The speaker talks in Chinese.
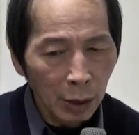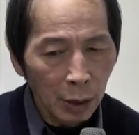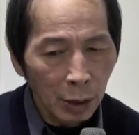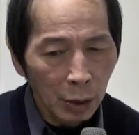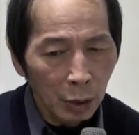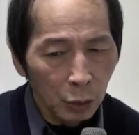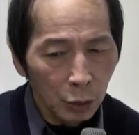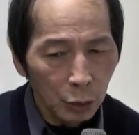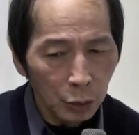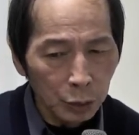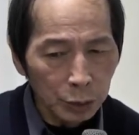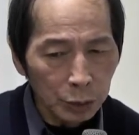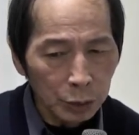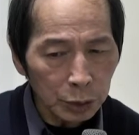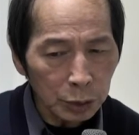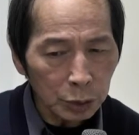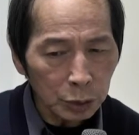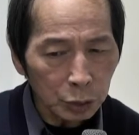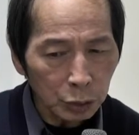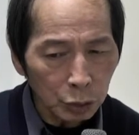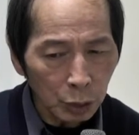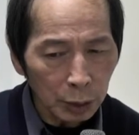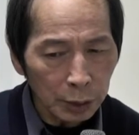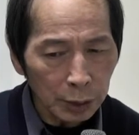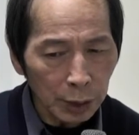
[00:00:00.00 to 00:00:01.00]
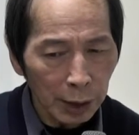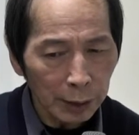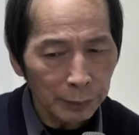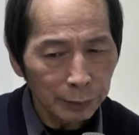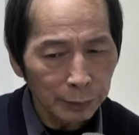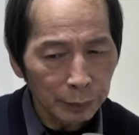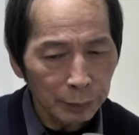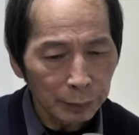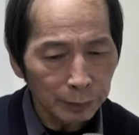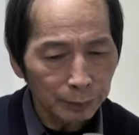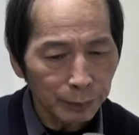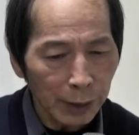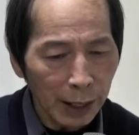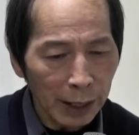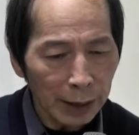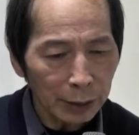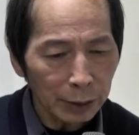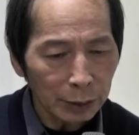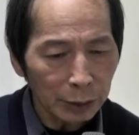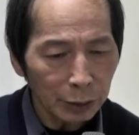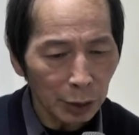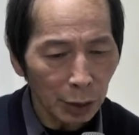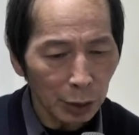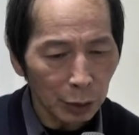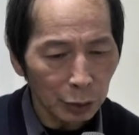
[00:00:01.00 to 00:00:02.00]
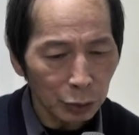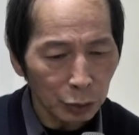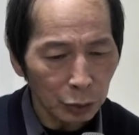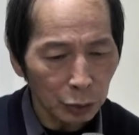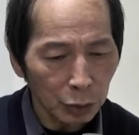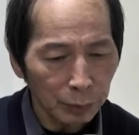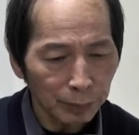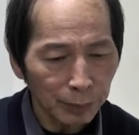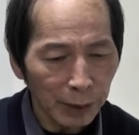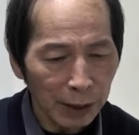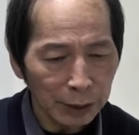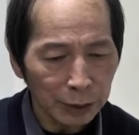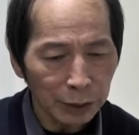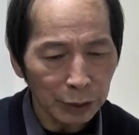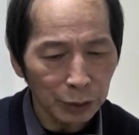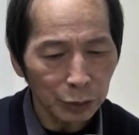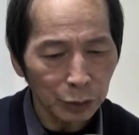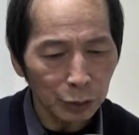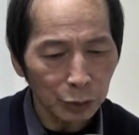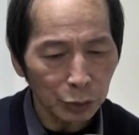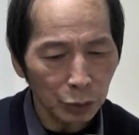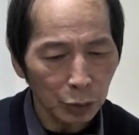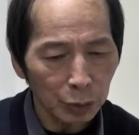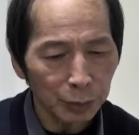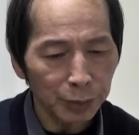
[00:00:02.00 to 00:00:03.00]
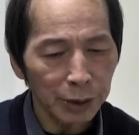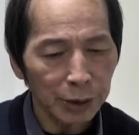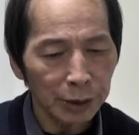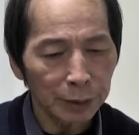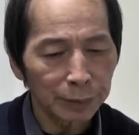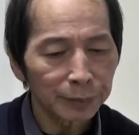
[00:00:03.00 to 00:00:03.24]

胡子说的半小说半戏剧作品。